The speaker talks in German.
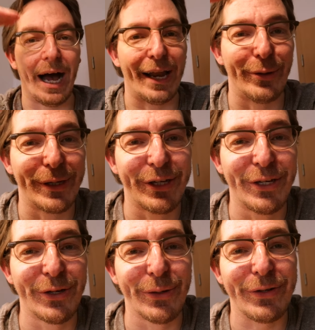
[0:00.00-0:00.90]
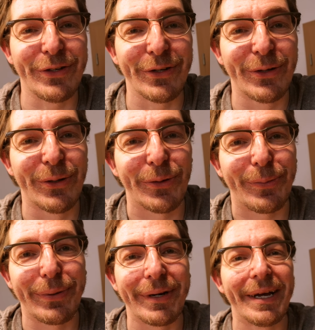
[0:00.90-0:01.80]
Hallo
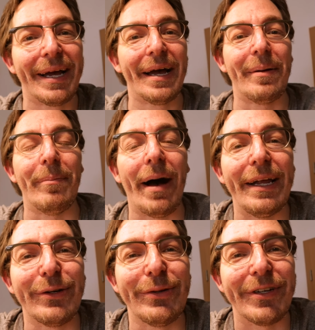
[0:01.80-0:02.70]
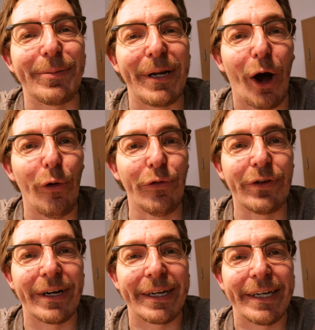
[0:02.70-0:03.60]
YouTube! Meine Güte, ich bin
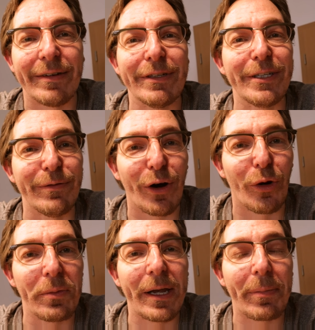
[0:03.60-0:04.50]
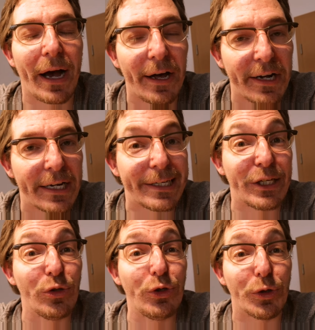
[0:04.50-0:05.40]
aufgeregt. Wisst ihr warum? Ich habe gerade einen
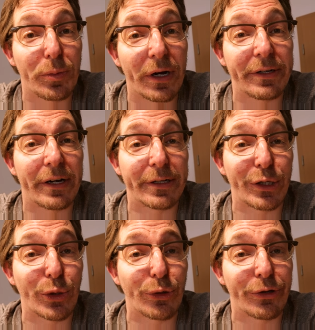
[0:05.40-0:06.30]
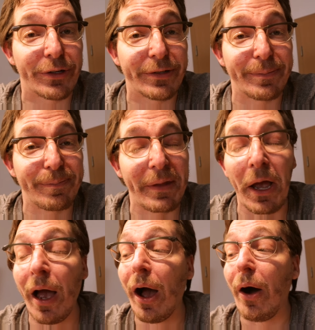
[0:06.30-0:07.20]
YouTube-Kanal gegründet.
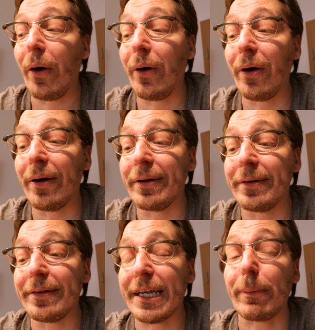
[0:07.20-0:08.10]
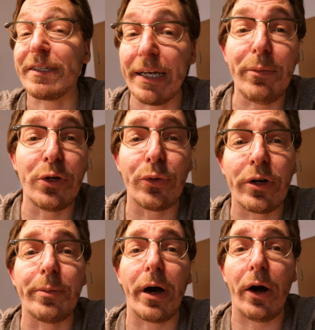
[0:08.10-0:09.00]
Und ich habe 10
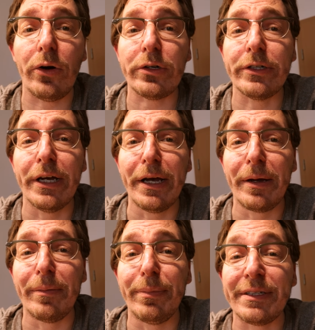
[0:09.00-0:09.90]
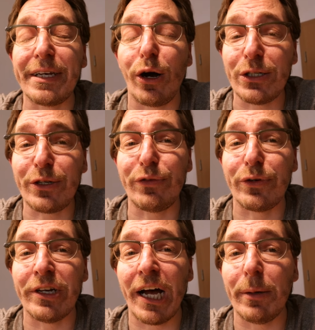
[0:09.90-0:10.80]
Minuten gebraucht, bis ich
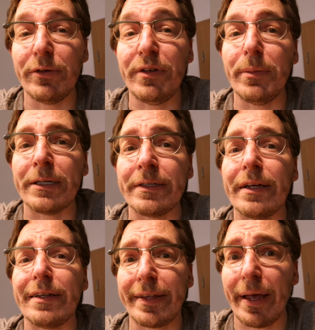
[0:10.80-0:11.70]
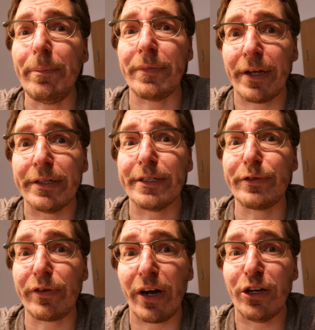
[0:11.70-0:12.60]
herausgefunden habe, wie man
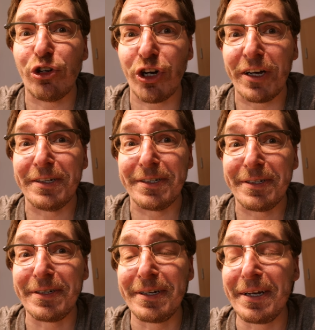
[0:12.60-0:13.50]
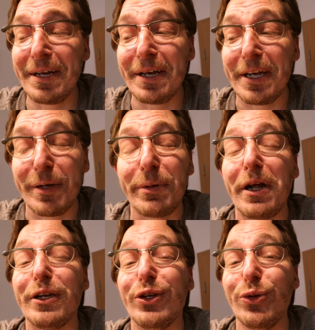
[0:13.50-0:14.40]
Thumbnails freischaltet. Ich bin
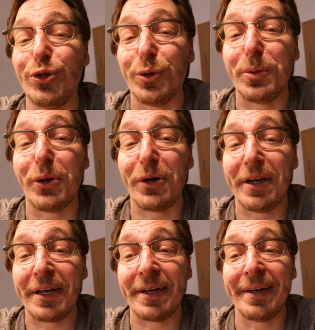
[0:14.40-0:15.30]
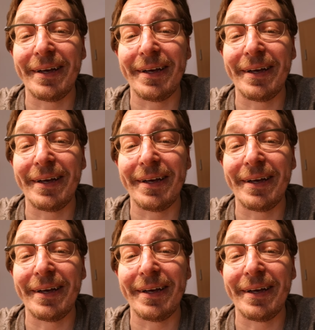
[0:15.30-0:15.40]
ein YouTube-Neuling.